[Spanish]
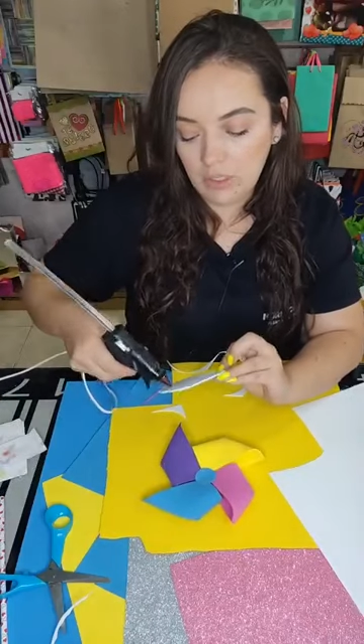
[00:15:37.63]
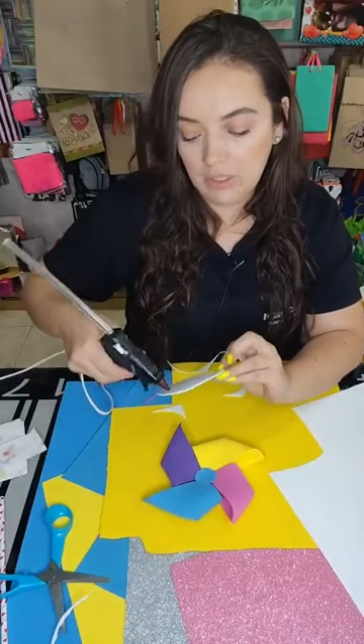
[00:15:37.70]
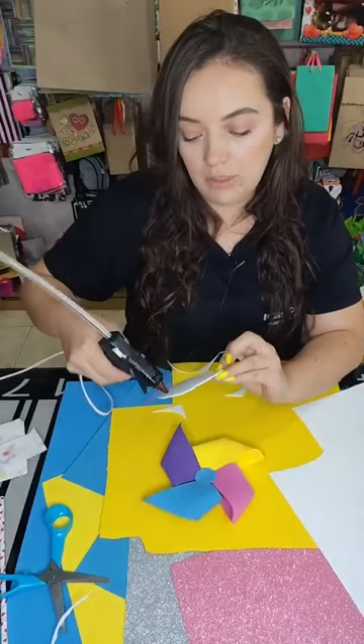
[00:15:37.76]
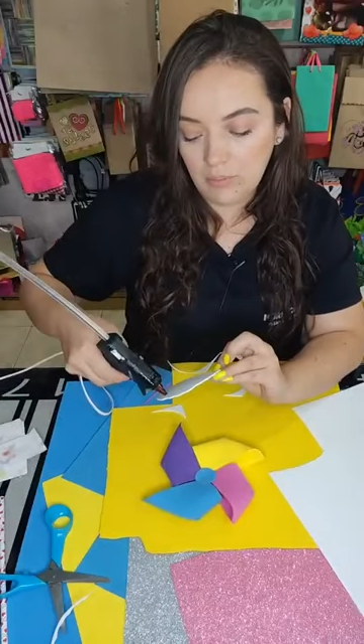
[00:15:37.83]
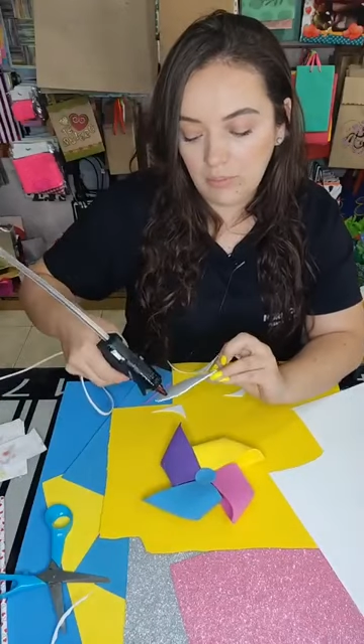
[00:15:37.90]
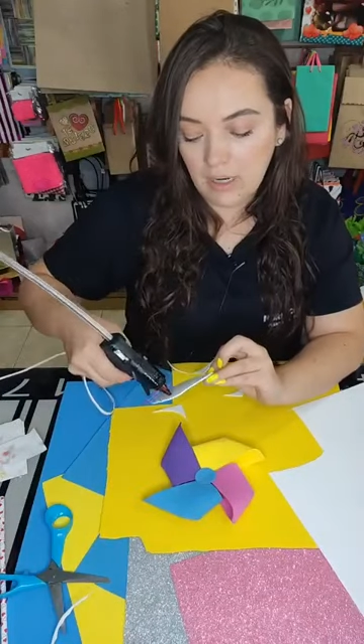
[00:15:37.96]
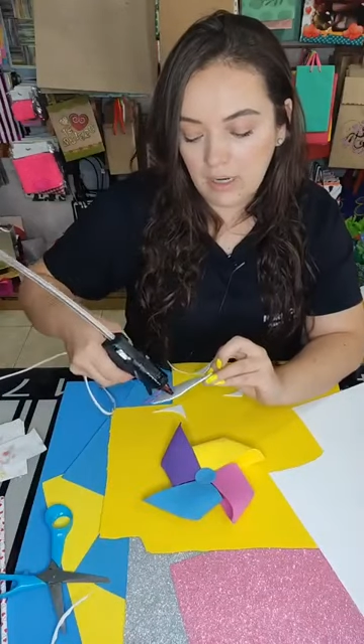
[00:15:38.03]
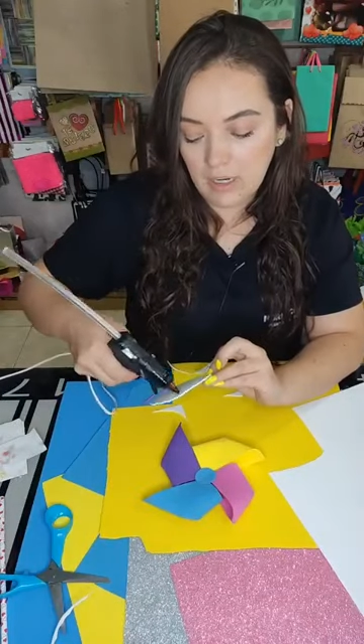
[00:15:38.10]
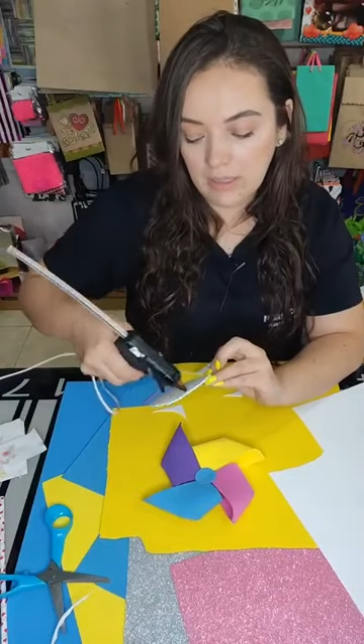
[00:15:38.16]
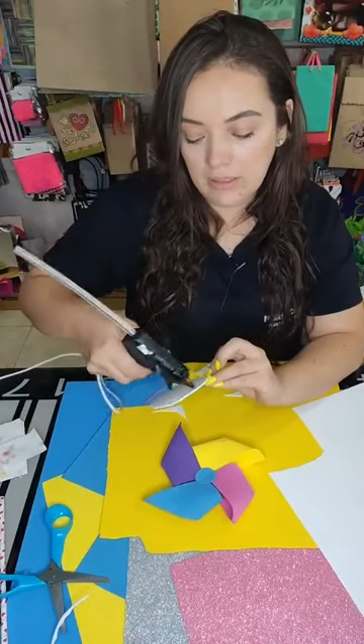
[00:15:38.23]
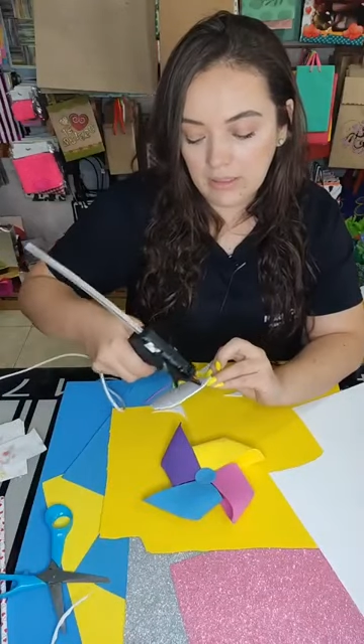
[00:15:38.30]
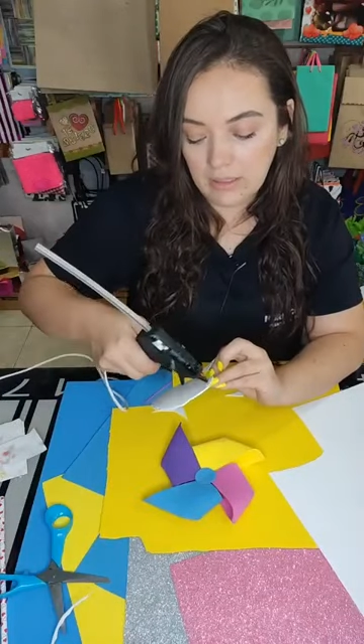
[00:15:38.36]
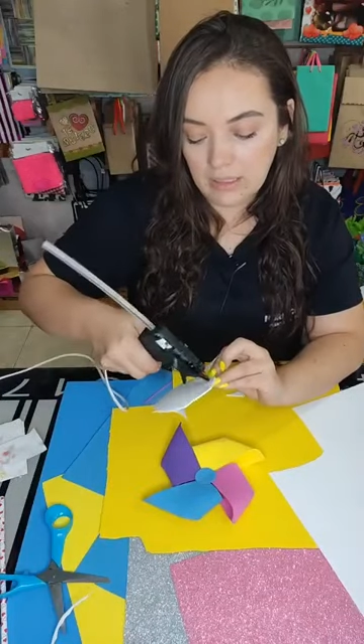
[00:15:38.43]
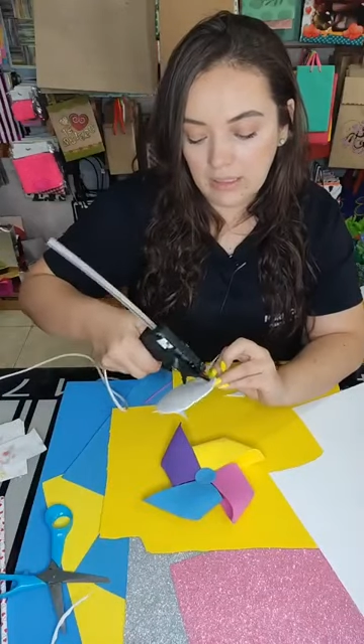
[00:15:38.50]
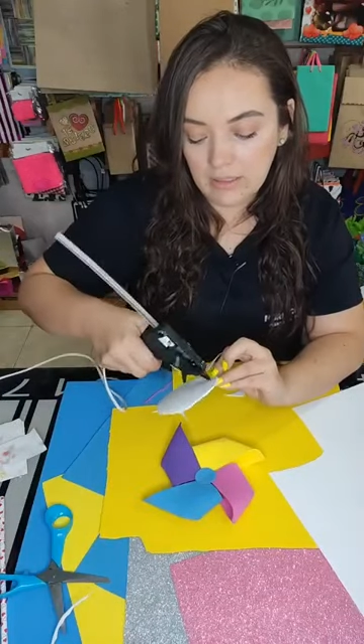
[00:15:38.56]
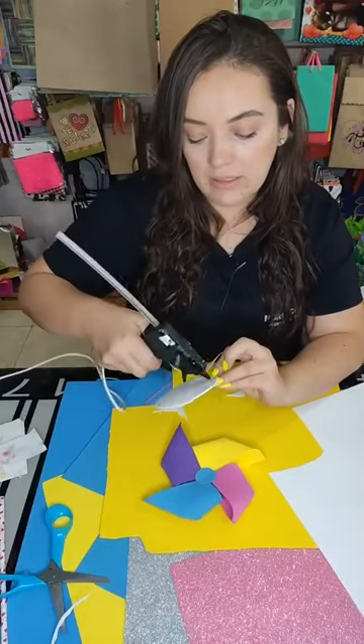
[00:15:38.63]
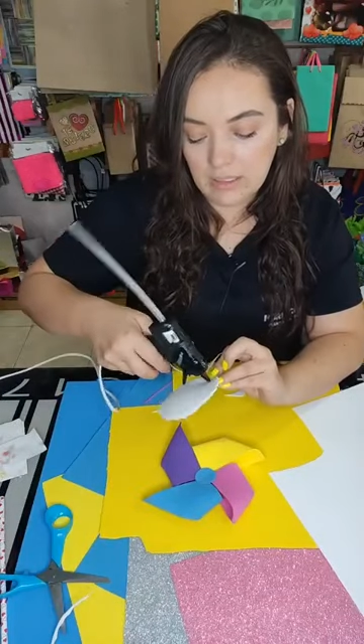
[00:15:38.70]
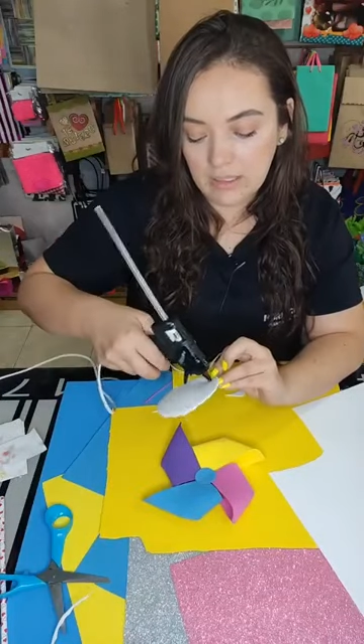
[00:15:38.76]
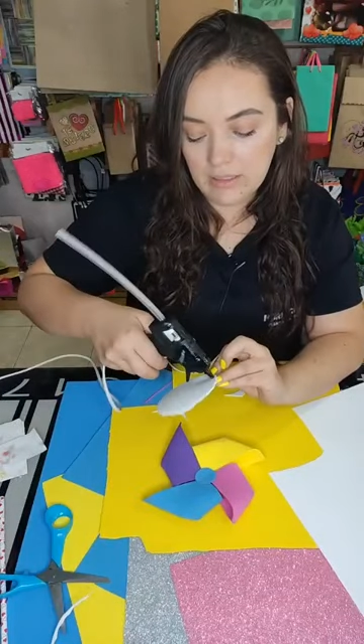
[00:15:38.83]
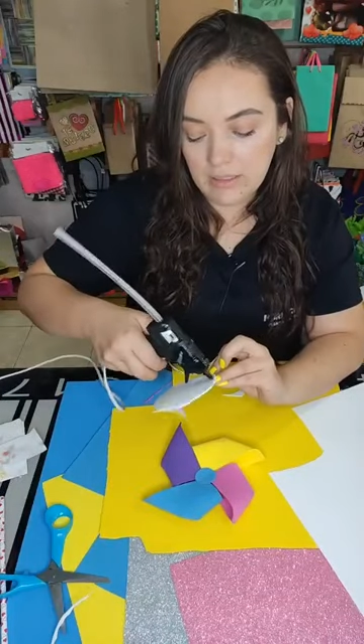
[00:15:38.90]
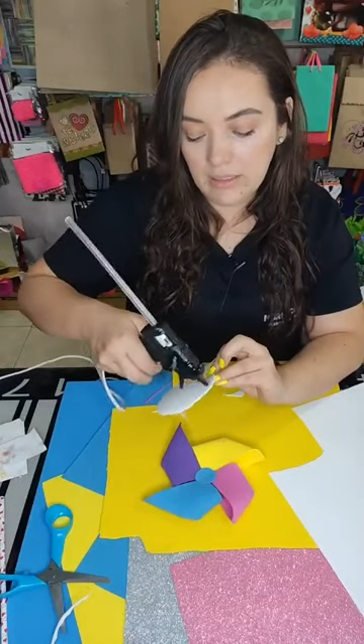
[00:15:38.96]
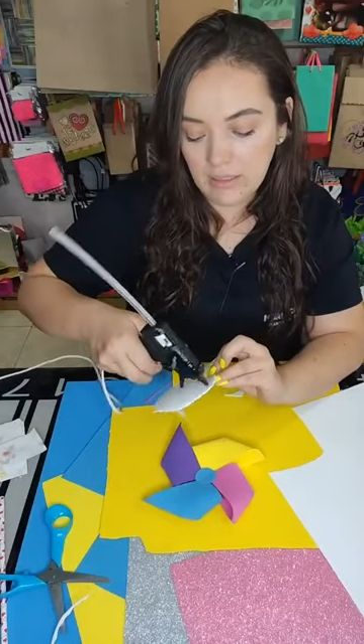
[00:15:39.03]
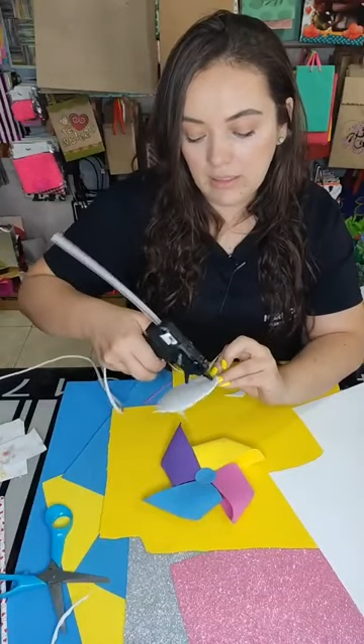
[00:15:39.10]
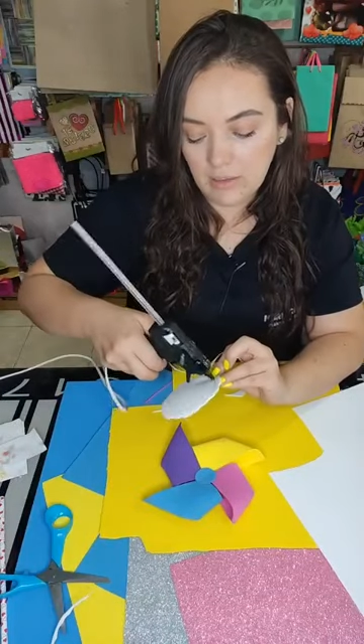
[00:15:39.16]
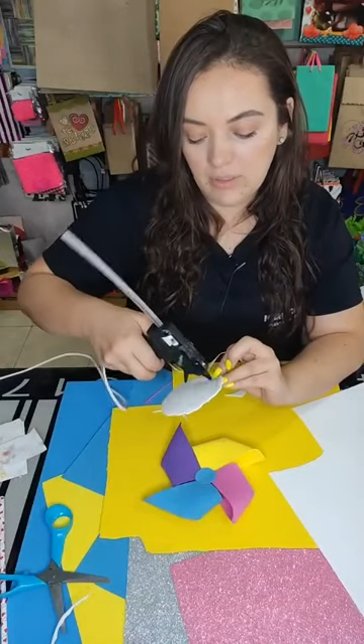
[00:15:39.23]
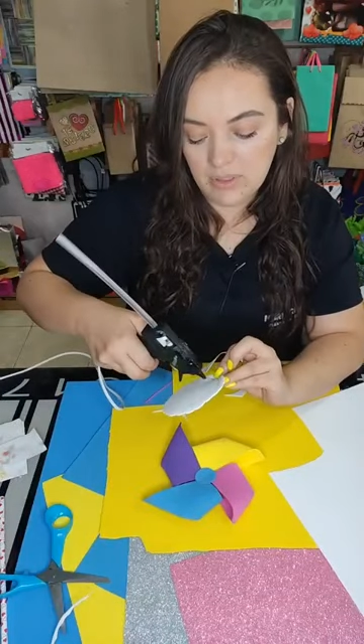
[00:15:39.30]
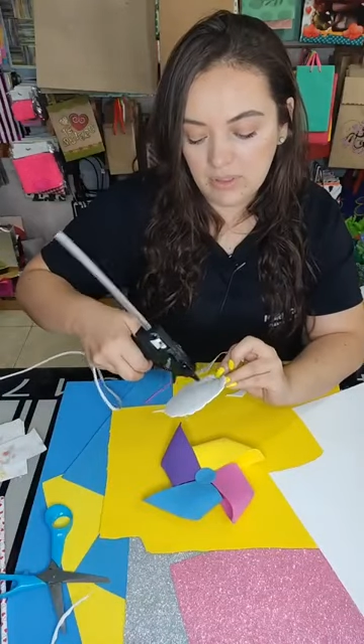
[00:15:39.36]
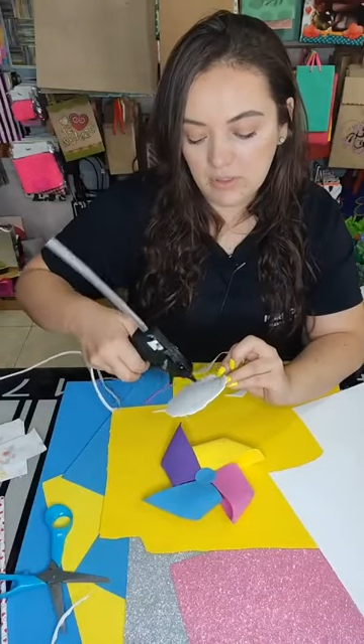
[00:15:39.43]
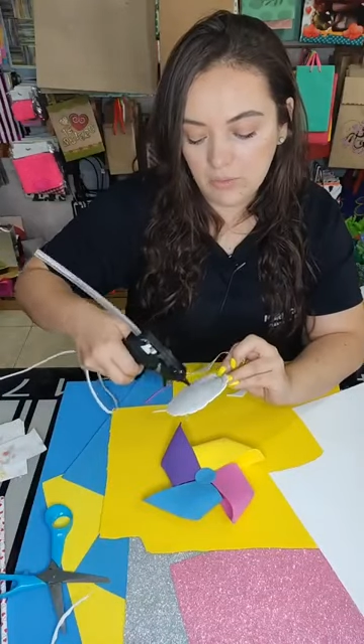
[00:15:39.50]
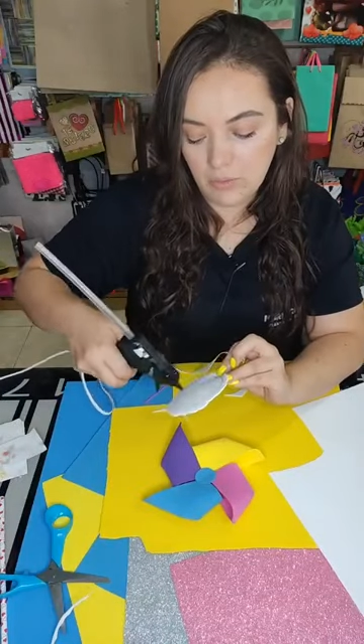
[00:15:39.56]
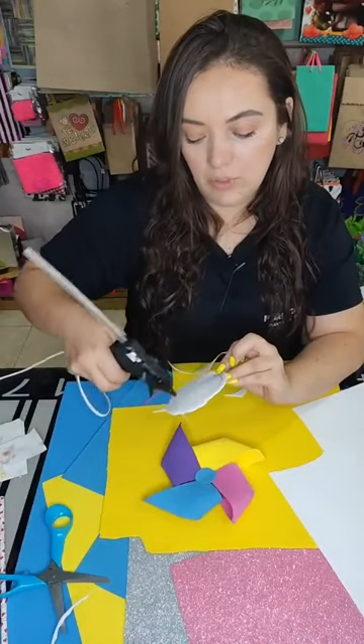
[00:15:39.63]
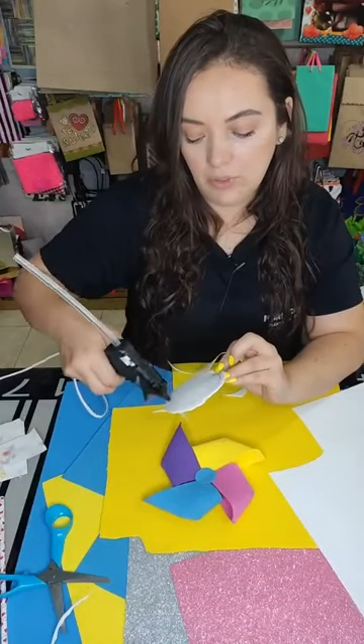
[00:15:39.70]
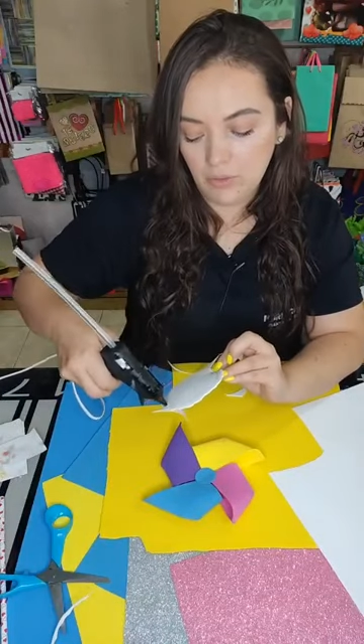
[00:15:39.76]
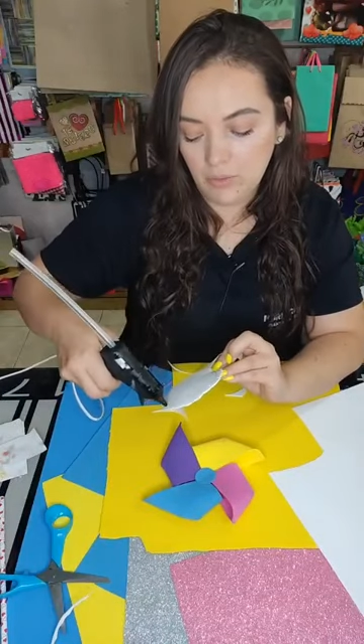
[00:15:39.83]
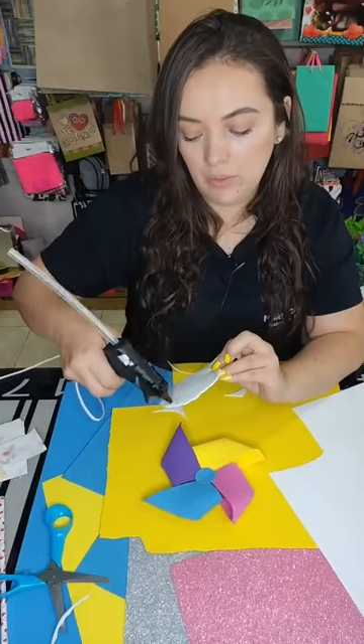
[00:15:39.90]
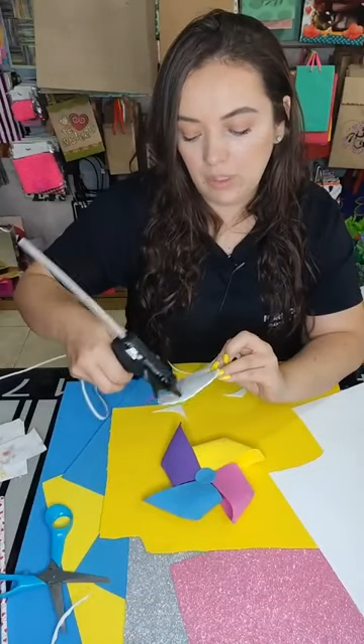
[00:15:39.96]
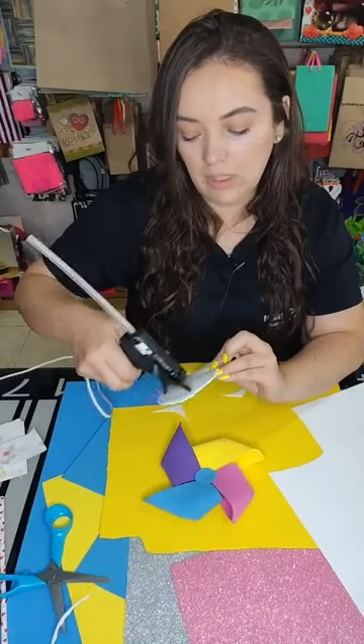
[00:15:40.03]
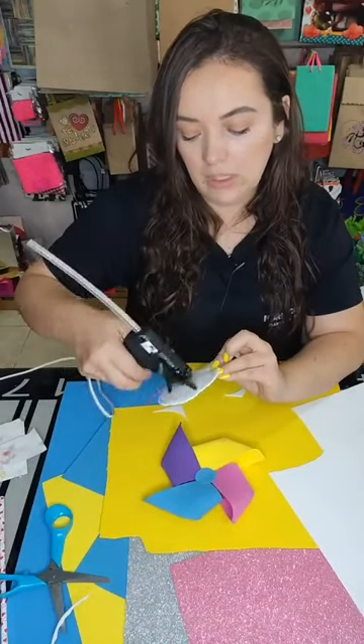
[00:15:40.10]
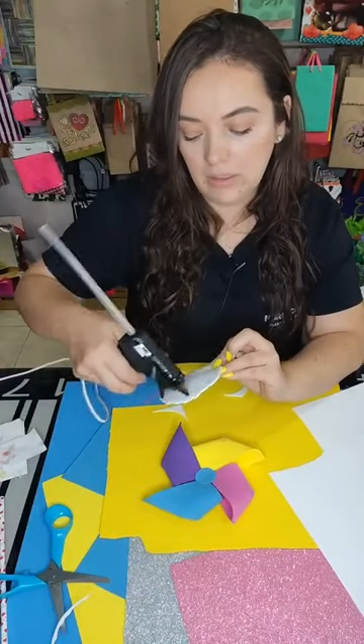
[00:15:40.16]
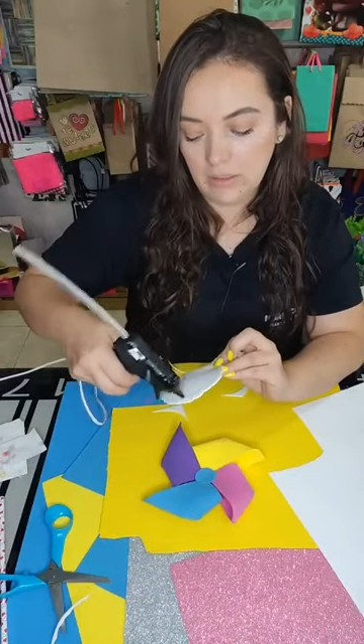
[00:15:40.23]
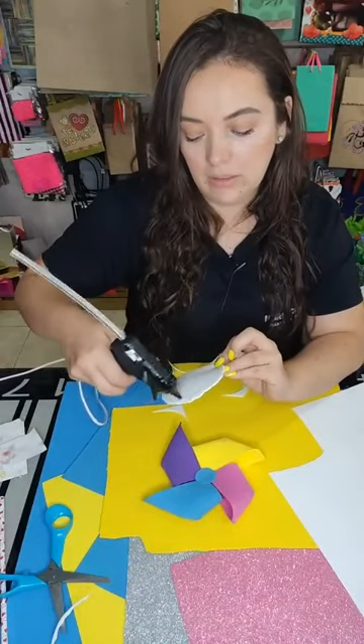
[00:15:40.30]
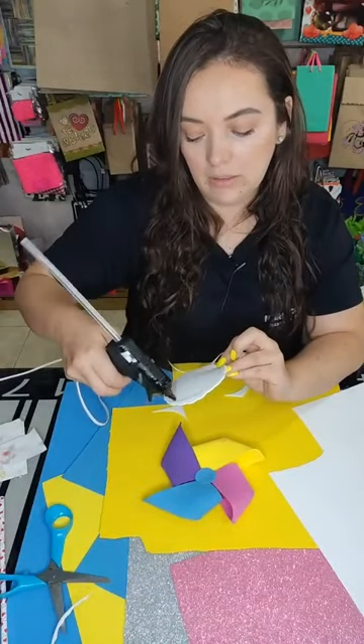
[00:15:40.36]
en la parte de atrás si quieren la pueden hacer un poquito más grande